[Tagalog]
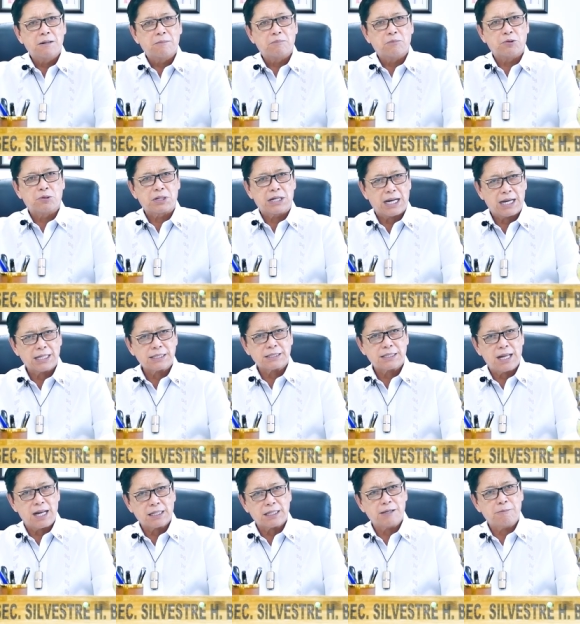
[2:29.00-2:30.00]
Mula
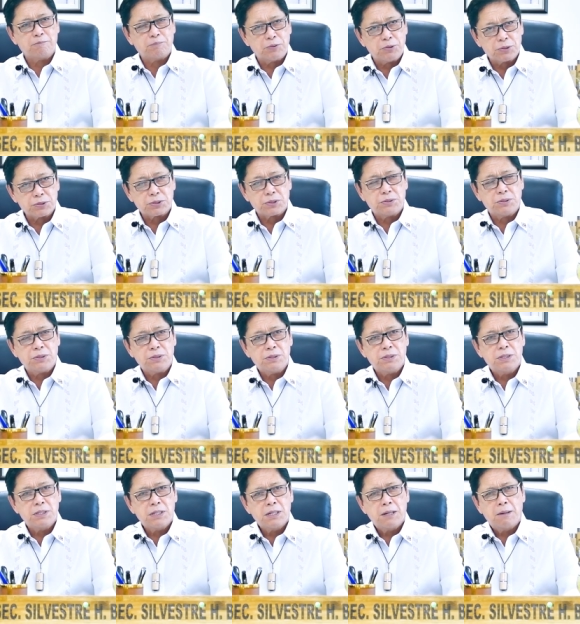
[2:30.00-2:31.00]
sa aking puso,
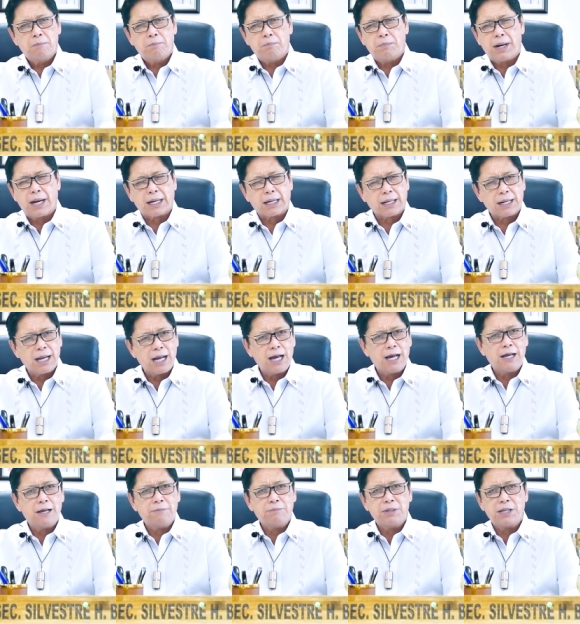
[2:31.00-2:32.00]

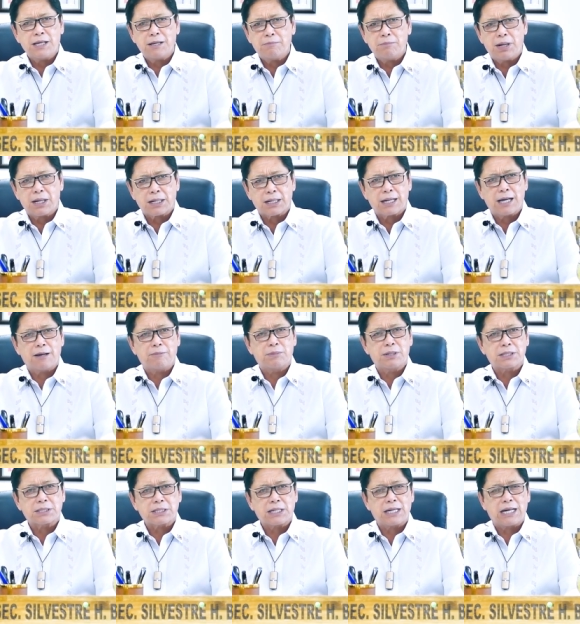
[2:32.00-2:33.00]
maraming
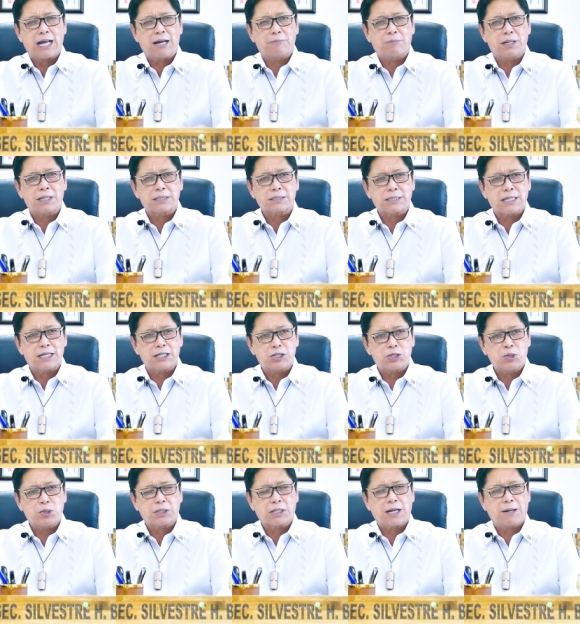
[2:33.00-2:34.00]
maraming salamat sa
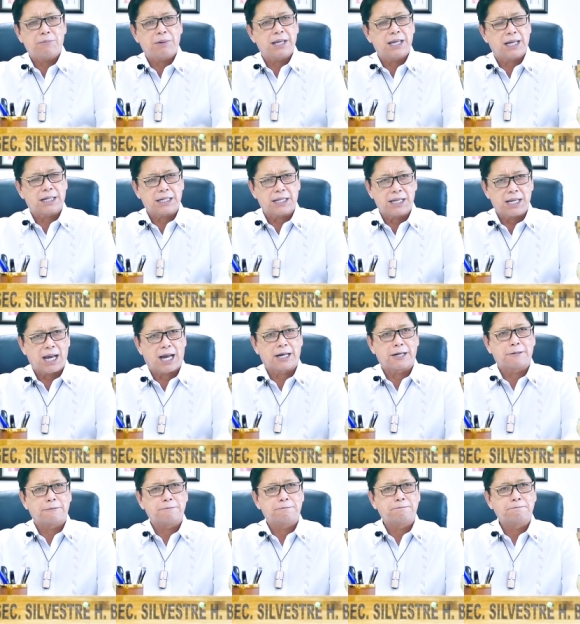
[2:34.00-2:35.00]
inyong kabayanihan.